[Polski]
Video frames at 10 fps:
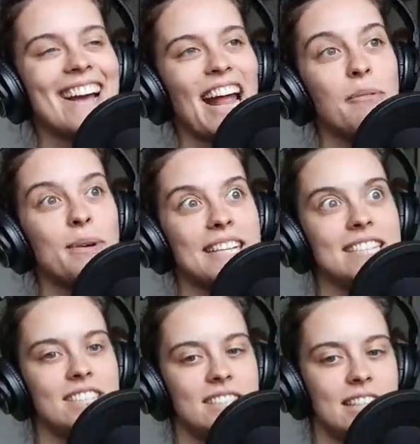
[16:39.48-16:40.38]
Albo
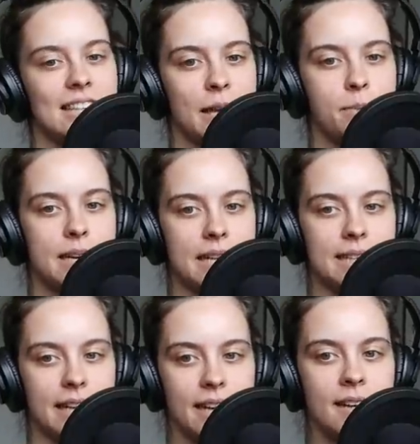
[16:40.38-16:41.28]
jakieś inne takie
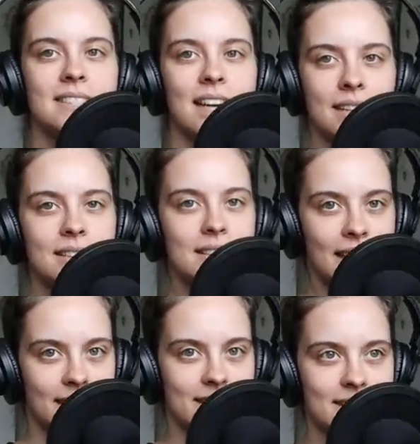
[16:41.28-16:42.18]
brednie. Tak
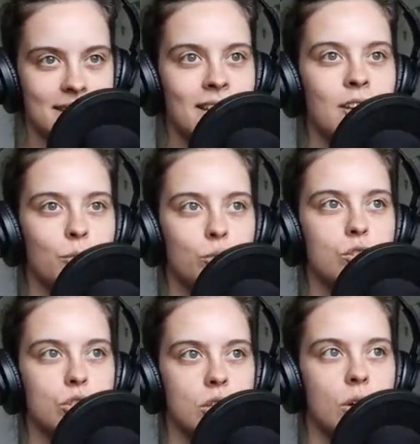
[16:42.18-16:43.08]
nie jest. Mój
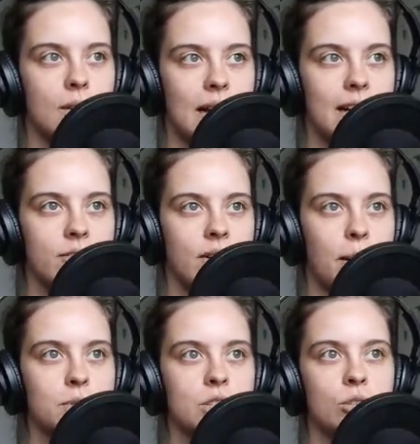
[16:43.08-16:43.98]
slow life
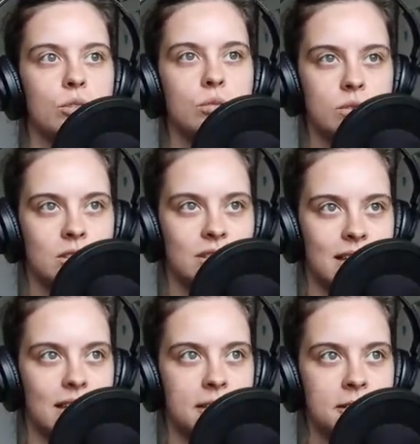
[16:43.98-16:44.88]

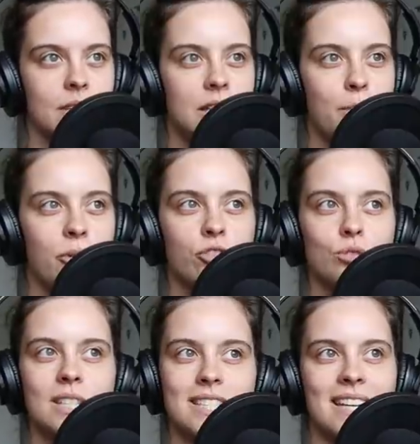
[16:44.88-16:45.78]
absolutnie nie
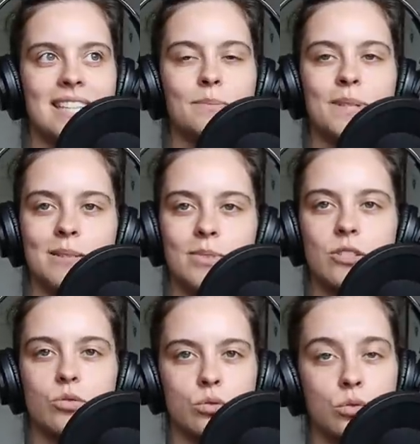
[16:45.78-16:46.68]
powoduje, że ja nie spędzam
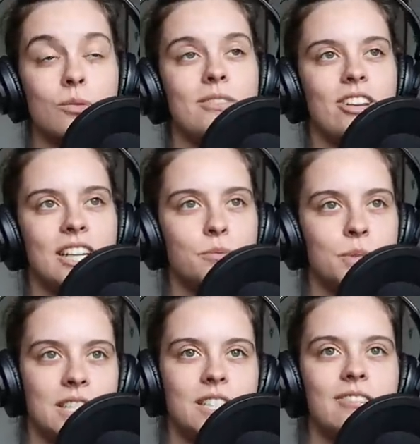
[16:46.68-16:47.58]
czasu z ludźmi. Wręcz
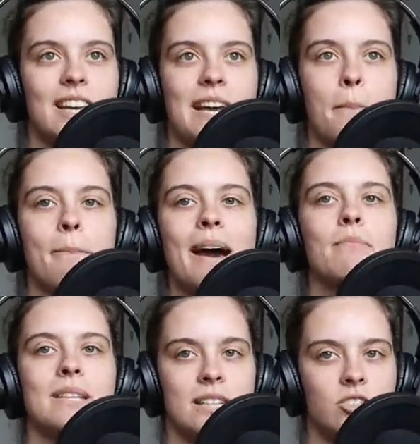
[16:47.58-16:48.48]
przeciwnie, ja
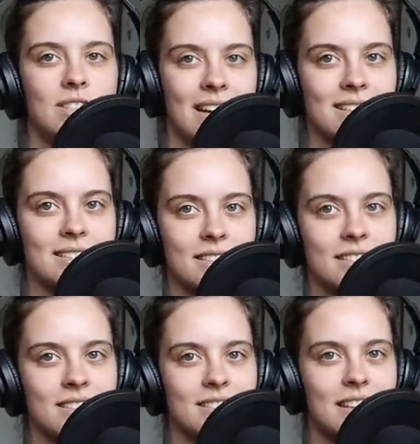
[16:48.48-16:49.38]
mam ten czas
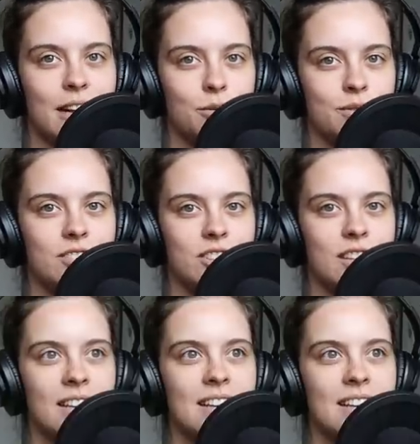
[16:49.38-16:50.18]
na ludzi.